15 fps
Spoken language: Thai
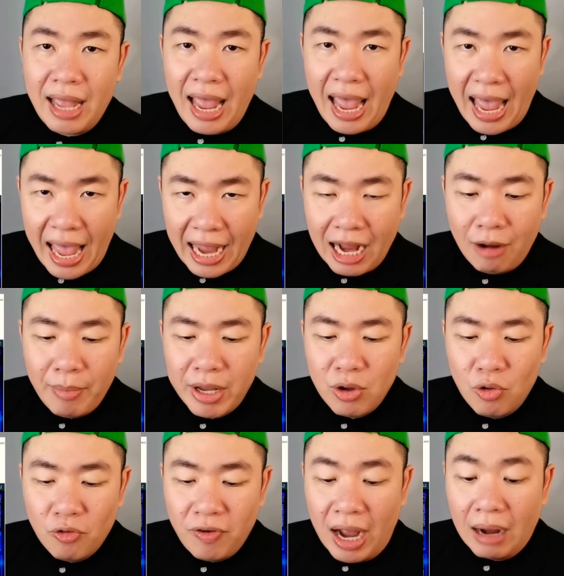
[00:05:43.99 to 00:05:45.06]
แห่เข้ามาอ
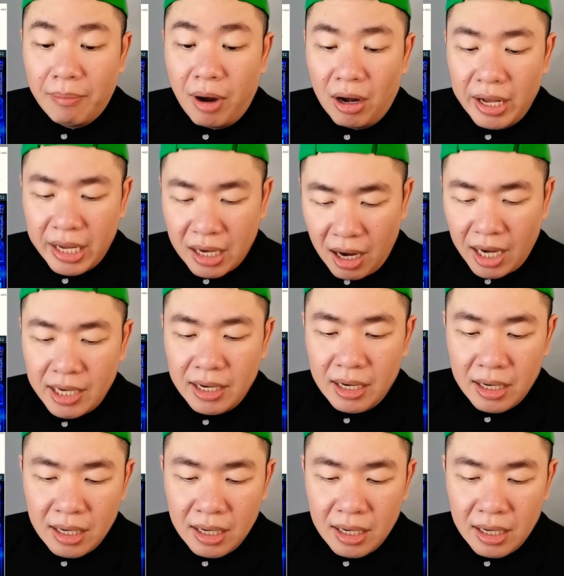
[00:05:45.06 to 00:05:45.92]
ยู่ฝั่ง Polygon